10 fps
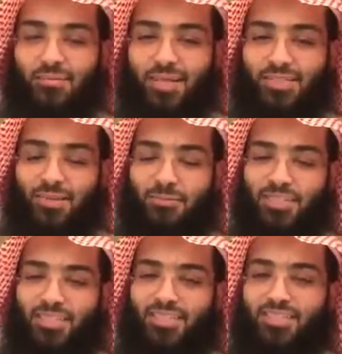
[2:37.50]
من
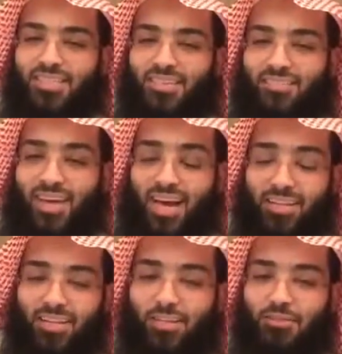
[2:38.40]
الطبيعي جدا في
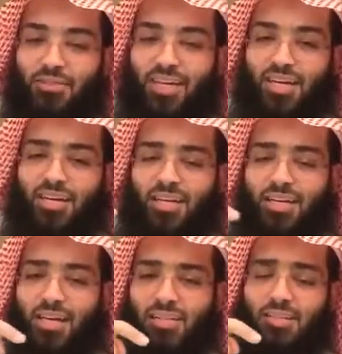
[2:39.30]
هذه الدنيا
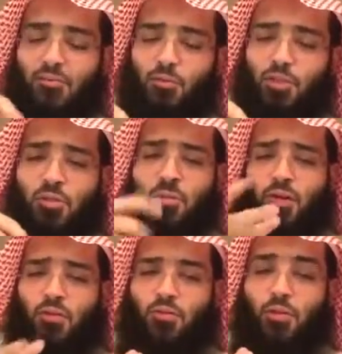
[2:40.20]
أن تفوتك
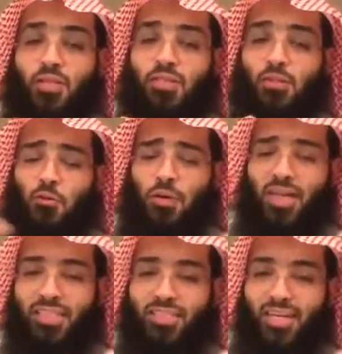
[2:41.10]
بعض الفرص
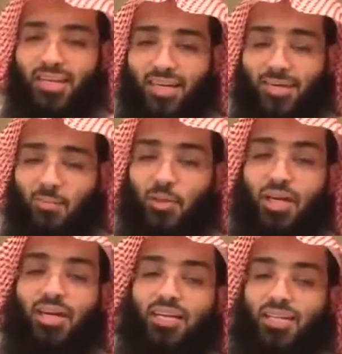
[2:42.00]
ويحترق قلبك
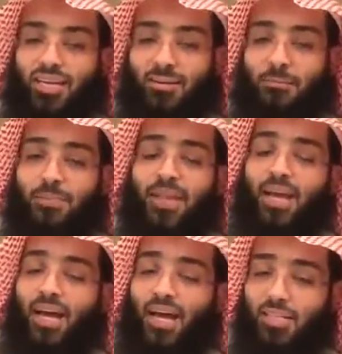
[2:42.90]
عليها
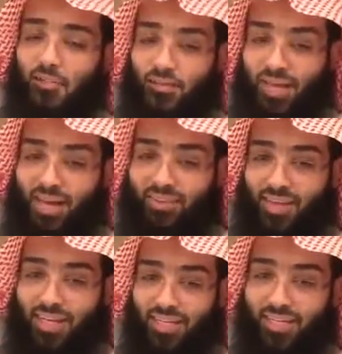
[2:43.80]
أطفئ هذا
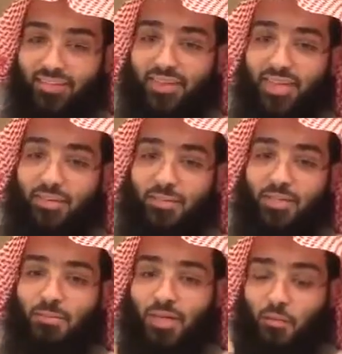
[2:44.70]
الحريق في
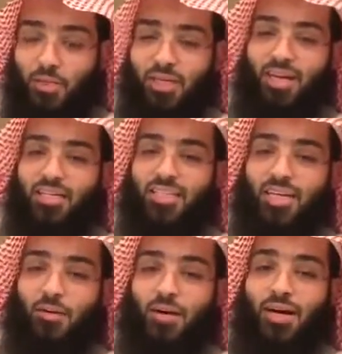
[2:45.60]
قلبك بقول الله
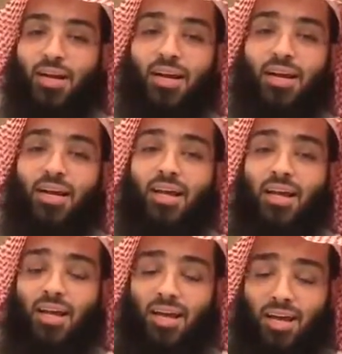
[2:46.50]
جل وعلا
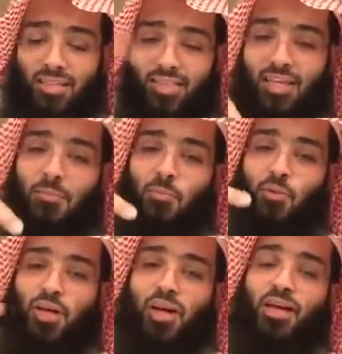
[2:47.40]
عسى
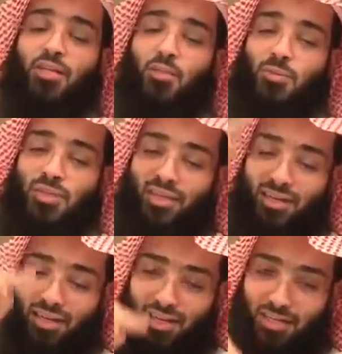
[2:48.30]
ربنا أن يبدي
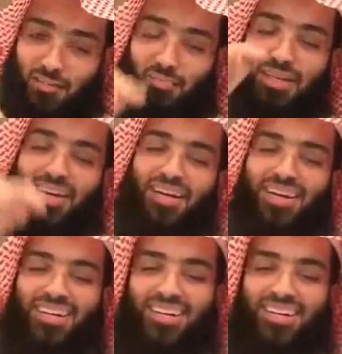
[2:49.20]
لنا خيرا منها